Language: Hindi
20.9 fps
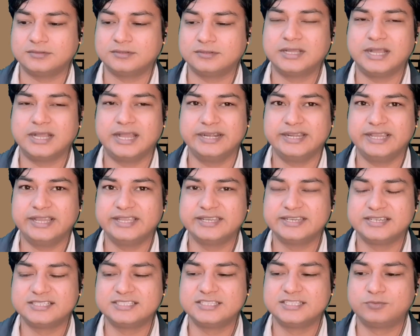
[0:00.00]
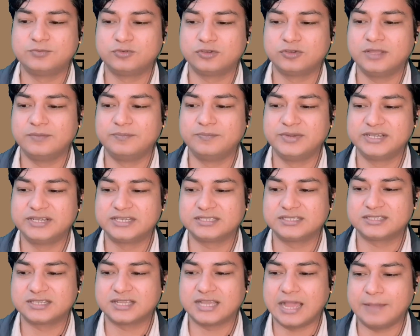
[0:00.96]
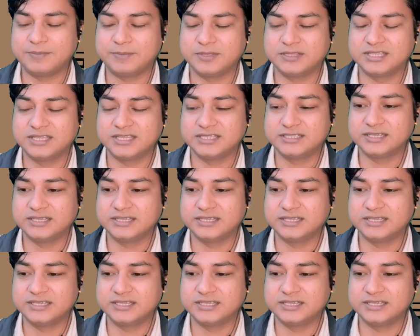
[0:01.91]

गाना एनर्जी फुल है बीट काफी तेज